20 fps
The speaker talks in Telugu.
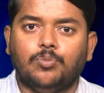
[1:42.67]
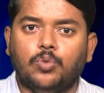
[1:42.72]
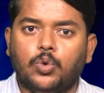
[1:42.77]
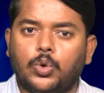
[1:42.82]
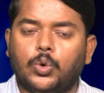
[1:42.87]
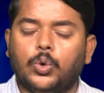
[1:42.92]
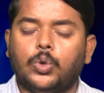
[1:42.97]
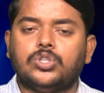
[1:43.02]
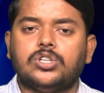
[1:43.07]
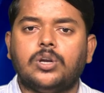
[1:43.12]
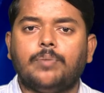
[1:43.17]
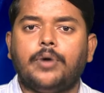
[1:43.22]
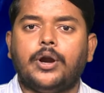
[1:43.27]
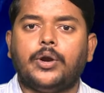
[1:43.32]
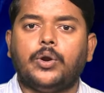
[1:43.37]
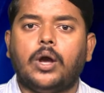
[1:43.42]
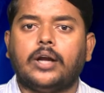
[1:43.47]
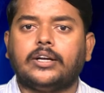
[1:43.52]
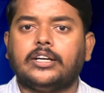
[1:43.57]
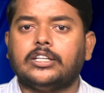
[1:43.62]
మూడు రోజుల
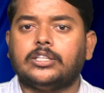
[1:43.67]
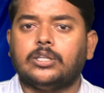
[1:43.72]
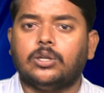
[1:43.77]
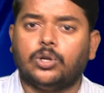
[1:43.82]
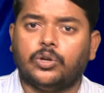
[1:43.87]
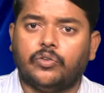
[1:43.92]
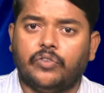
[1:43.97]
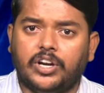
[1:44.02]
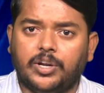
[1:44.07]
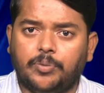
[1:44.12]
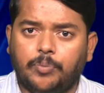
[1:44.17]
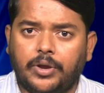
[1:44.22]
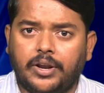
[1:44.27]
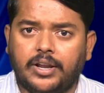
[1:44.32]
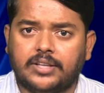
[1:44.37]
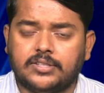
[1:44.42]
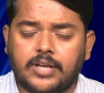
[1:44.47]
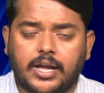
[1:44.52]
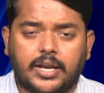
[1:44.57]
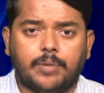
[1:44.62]
పాటు అజ్ఞాతంలోకి
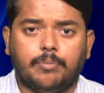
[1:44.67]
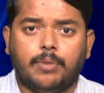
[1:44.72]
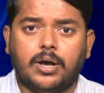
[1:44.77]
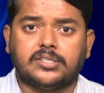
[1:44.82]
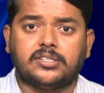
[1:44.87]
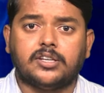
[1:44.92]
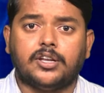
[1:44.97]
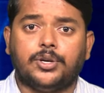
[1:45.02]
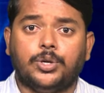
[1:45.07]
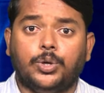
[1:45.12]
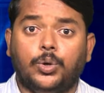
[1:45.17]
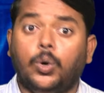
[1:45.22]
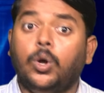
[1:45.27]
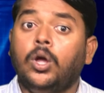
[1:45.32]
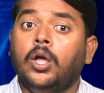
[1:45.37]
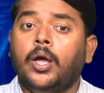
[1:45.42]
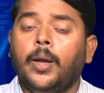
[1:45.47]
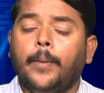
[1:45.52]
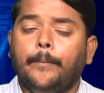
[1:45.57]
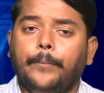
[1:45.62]
వెళ్ళిపోయిన జానీ మాస్టర్ను
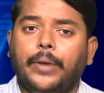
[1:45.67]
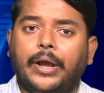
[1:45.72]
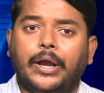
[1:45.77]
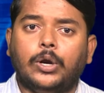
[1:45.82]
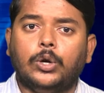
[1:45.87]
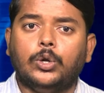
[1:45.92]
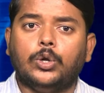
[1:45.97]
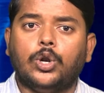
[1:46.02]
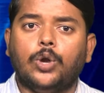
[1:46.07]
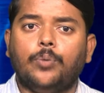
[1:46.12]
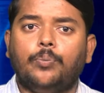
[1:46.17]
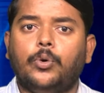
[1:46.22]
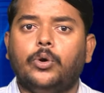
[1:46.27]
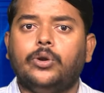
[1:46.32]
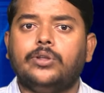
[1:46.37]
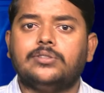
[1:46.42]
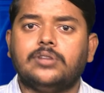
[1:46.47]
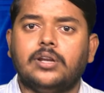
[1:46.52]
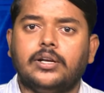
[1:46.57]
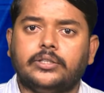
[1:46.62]
బెంగళూరులో
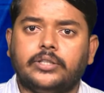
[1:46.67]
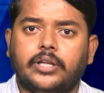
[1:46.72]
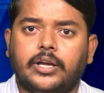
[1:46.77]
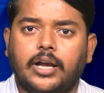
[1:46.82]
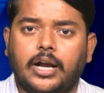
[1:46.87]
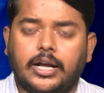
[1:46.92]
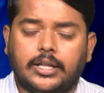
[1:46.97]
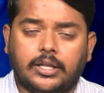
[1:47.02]
పోలీసులు అయితే